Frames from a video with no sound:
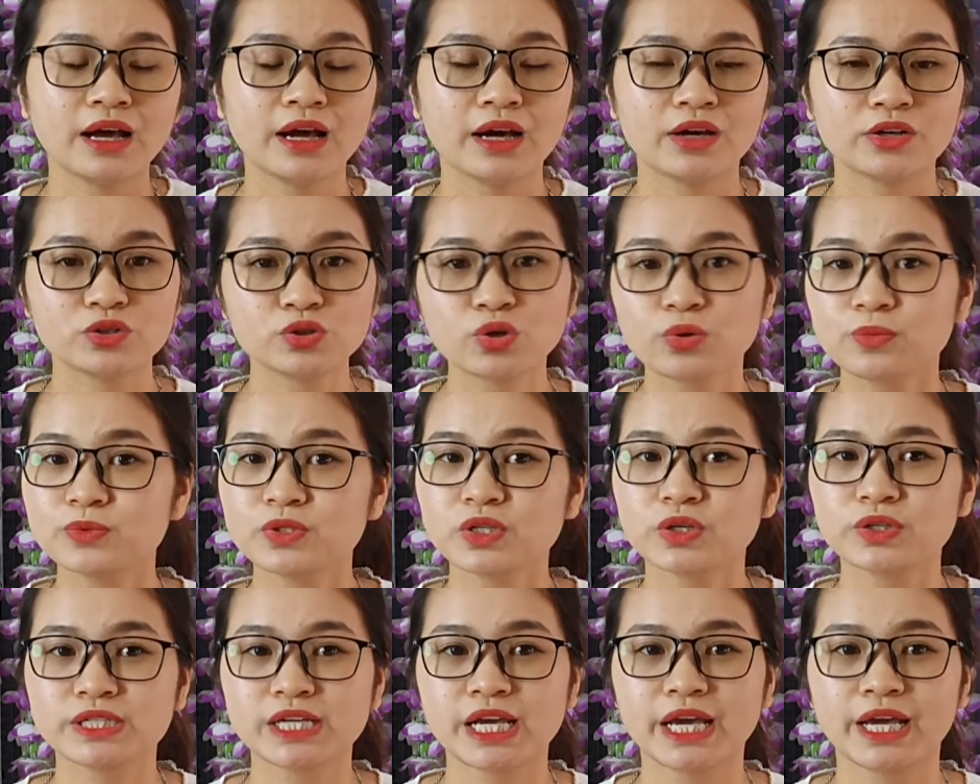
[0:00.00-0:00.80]
uh, giúp
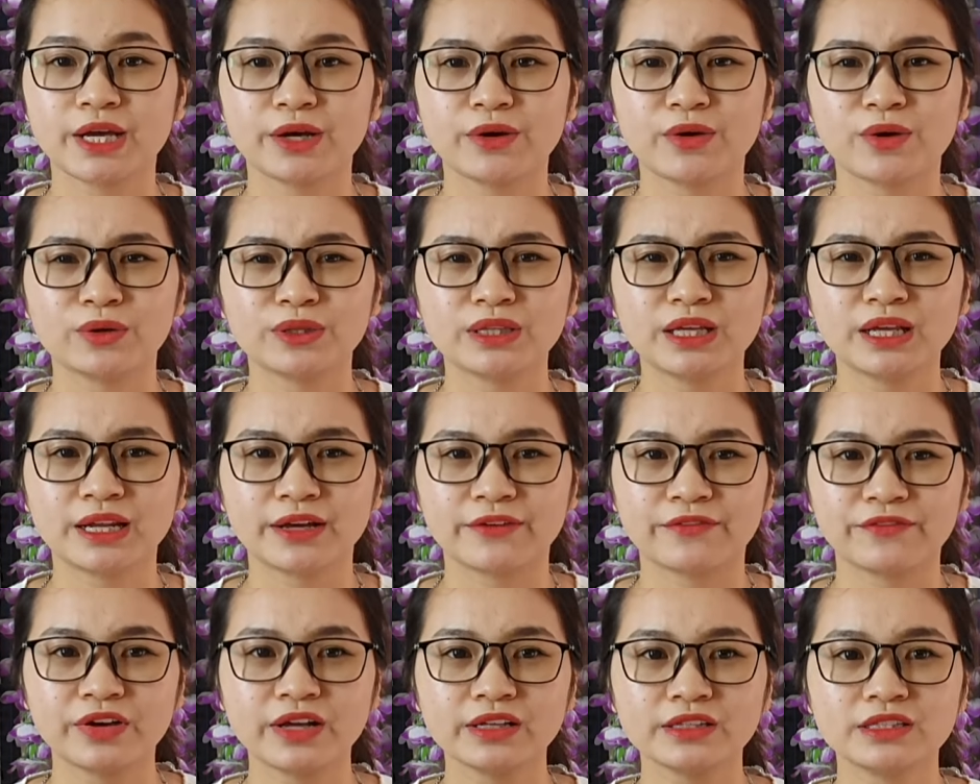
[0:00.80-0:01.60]
cho trẻ có thể là
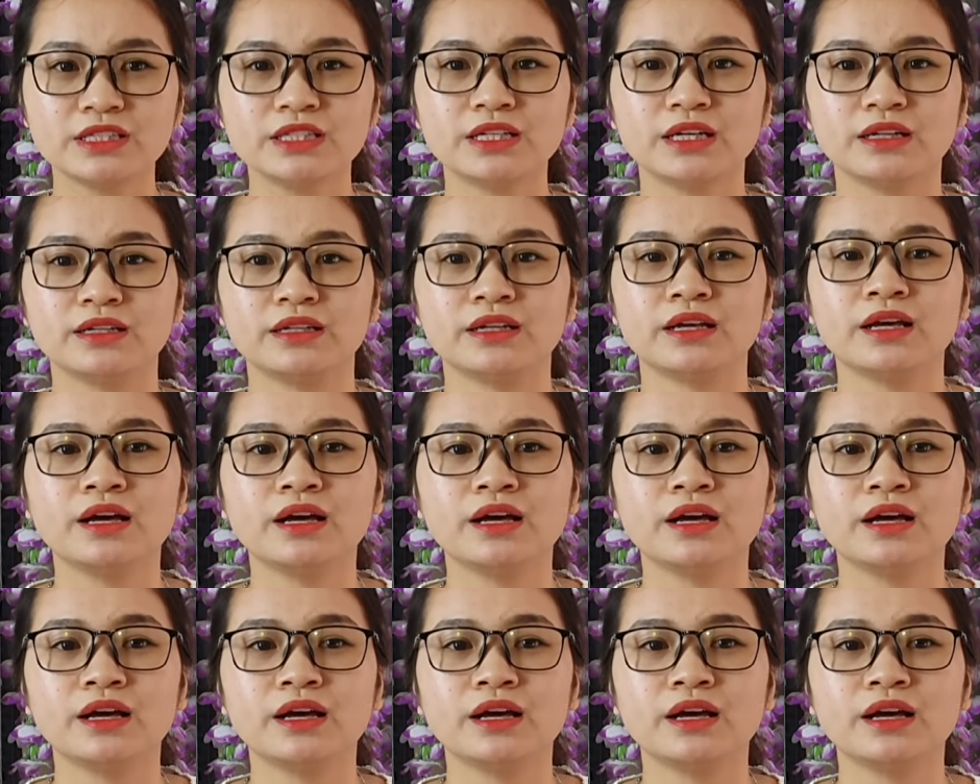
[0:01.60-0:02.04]
phát triển